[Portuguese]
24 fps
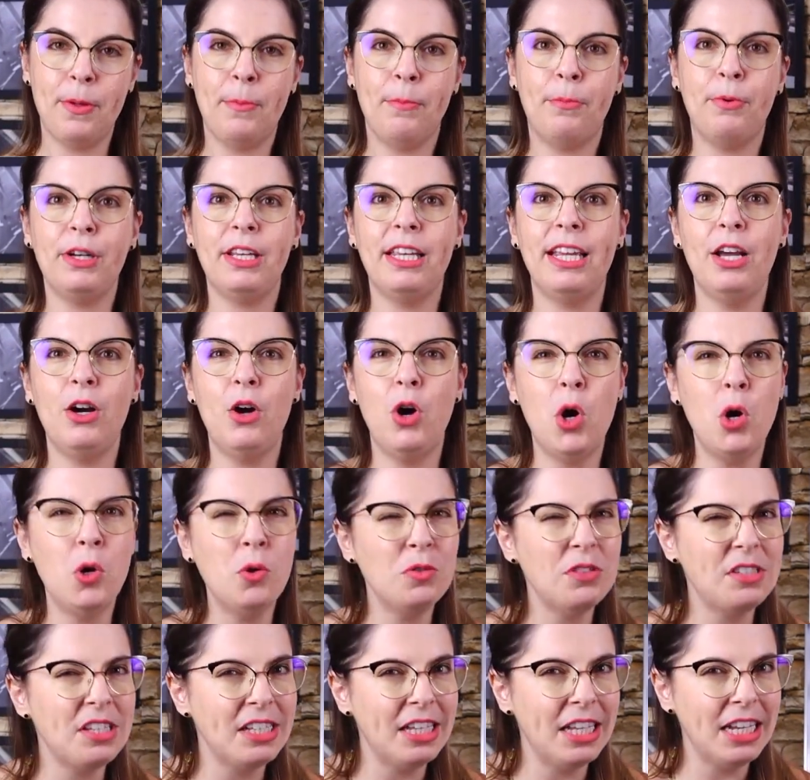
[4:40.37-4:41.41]
Por que
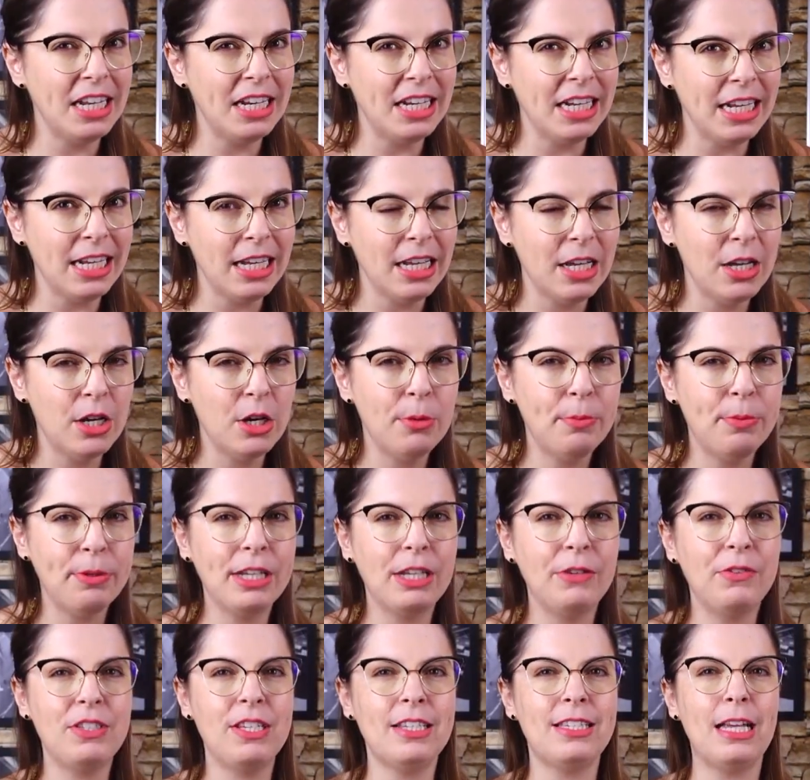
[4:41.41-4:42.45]
11, Dani?
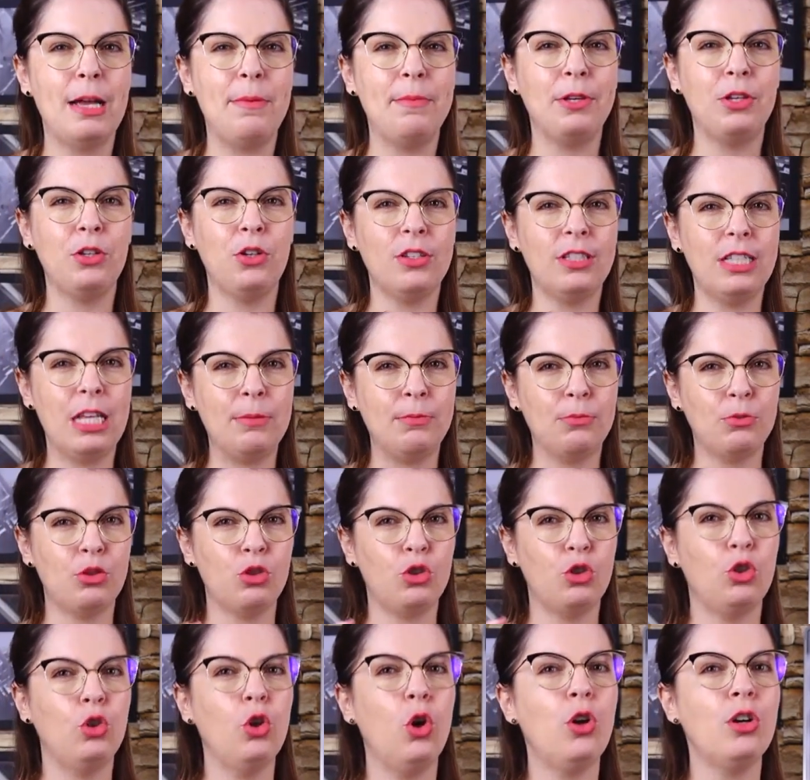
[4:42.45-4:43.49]
Porque você sabe que nós temos
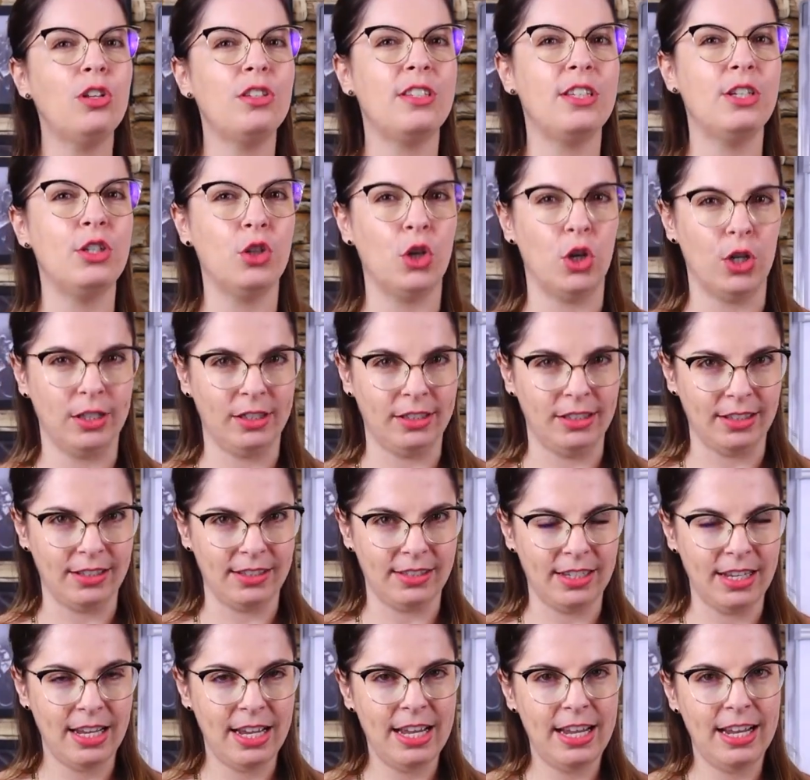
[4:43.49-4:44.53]
12
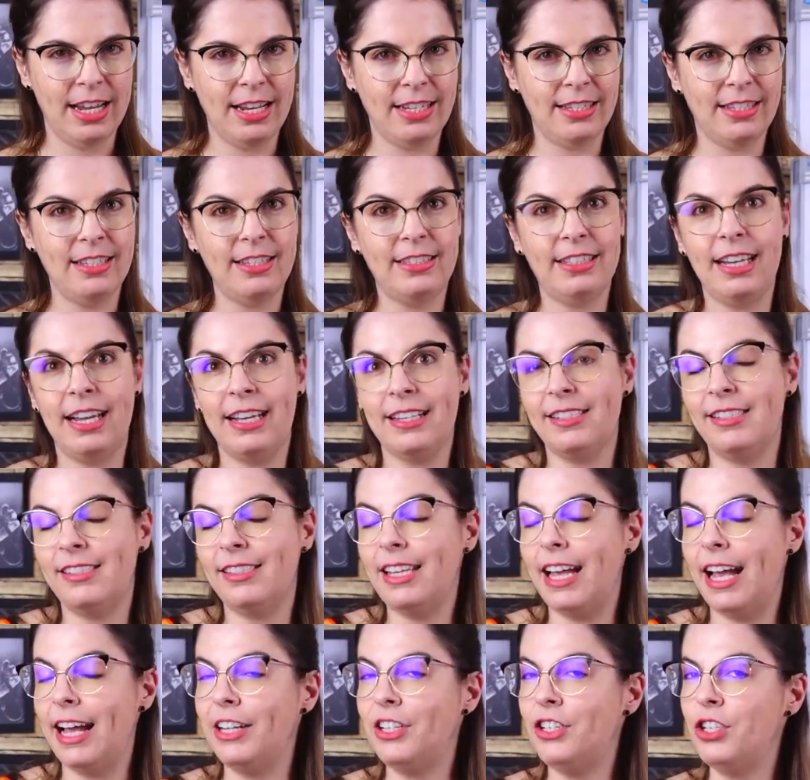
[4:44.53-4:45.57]
notas. Existem as
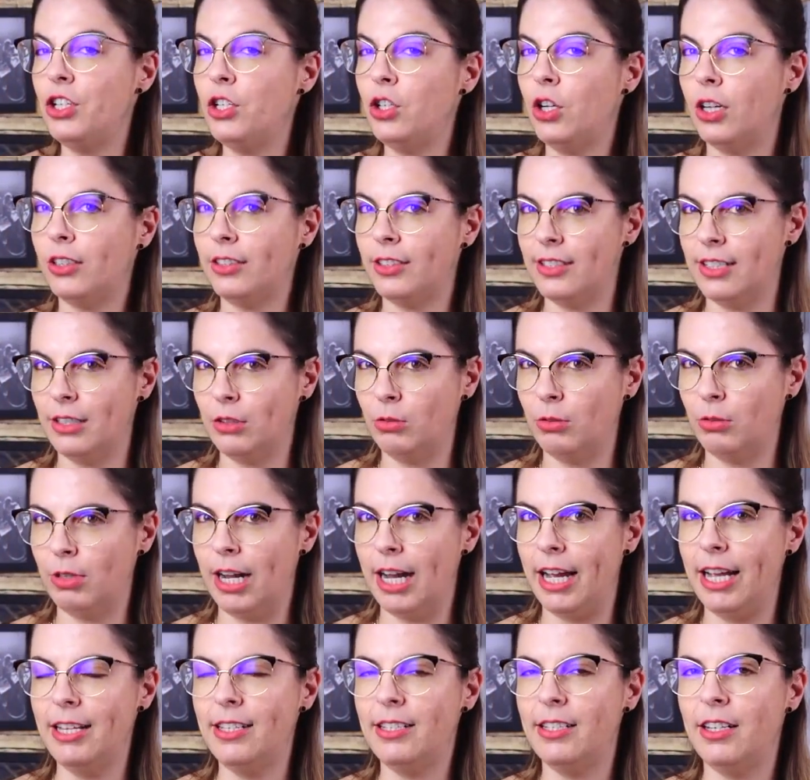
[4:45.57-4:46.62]
7 notas
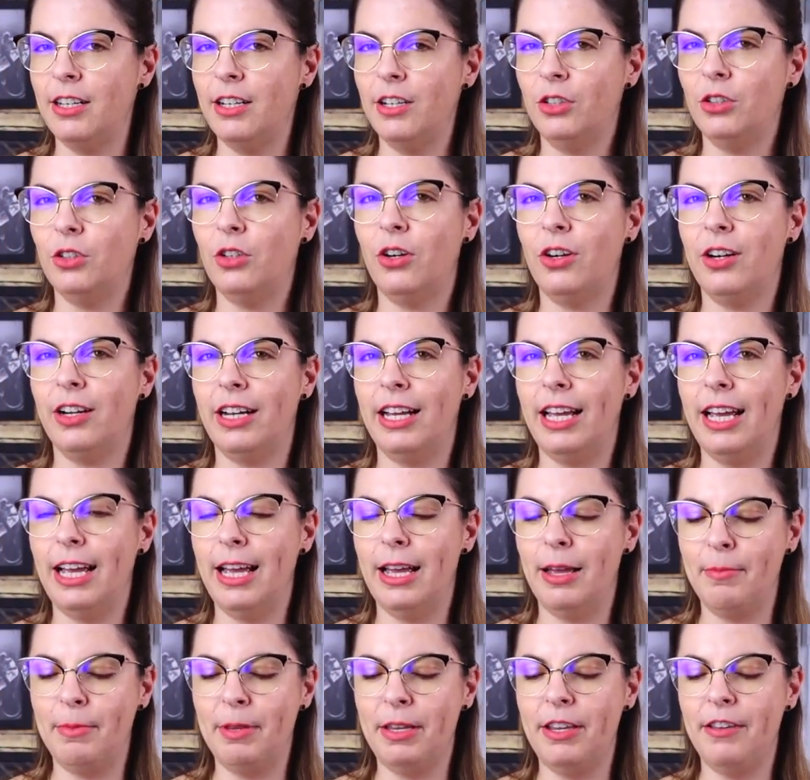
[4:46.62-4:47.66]
naturais, Dó,
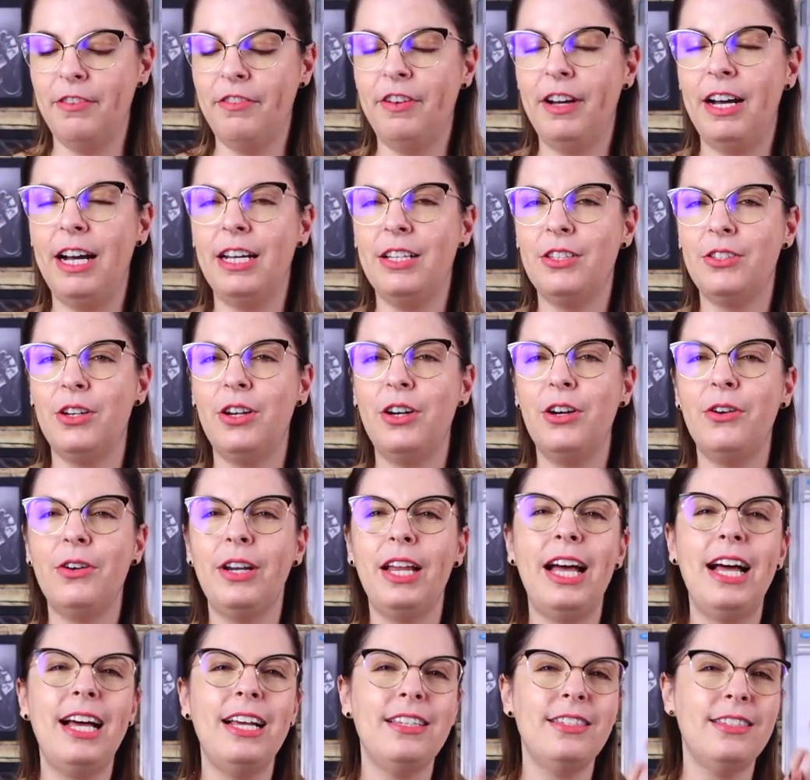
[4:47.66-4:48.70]
Ré, Mi, Fá, Sol,
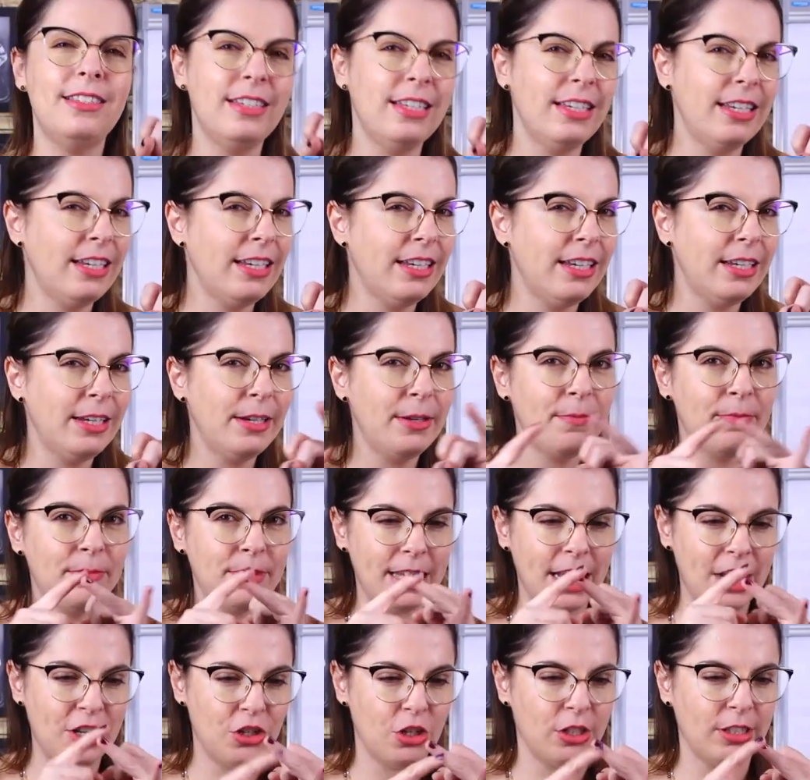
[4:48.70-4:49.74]
Lá, Si,
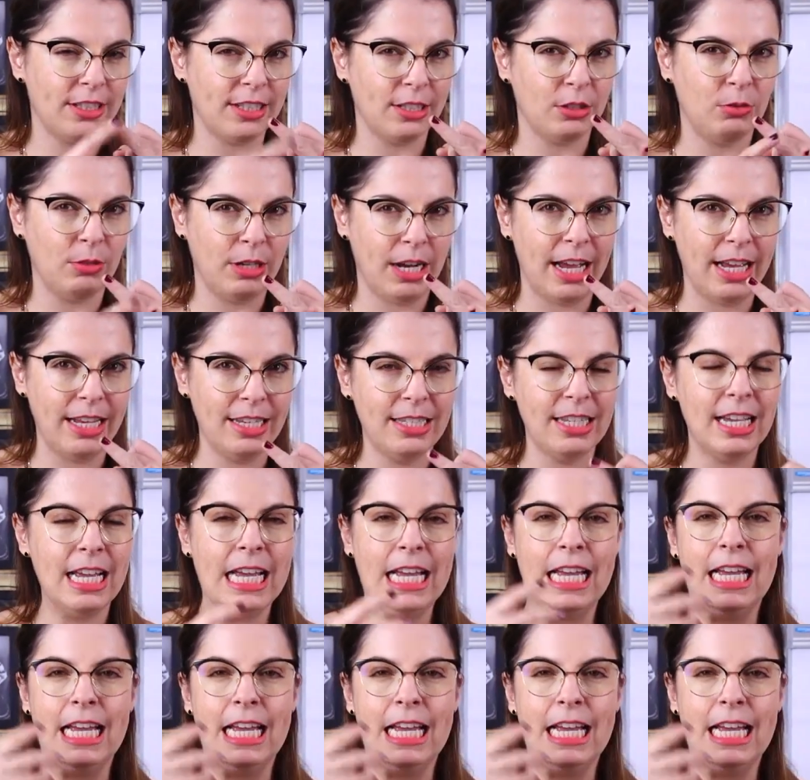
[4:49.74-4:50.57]
sete notas naturais.